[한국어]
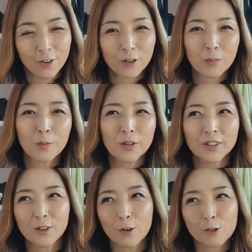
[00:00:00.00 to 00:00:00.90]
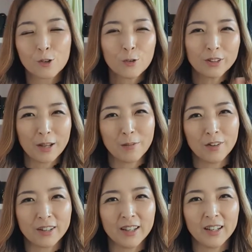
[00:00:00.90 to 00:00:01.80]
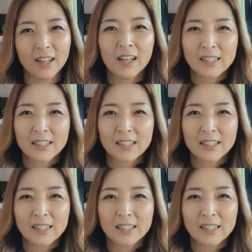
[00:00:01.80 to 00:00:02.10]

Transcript: 거기 보면 여주인공 4명이